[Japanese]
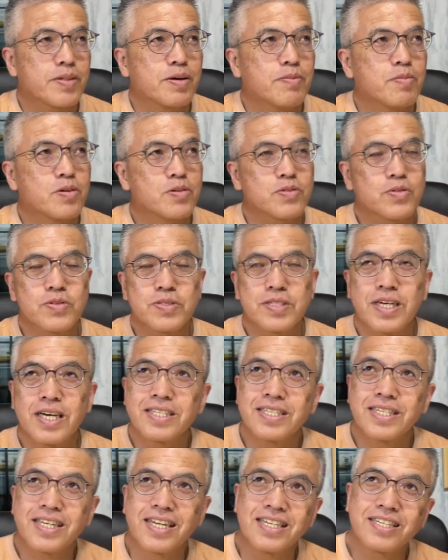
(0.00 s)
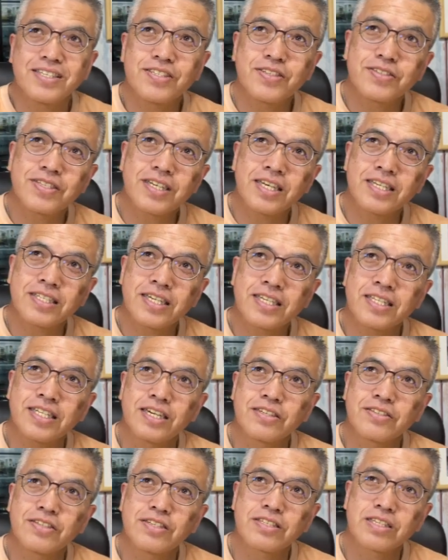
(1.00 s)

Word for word: もう13歳になるんで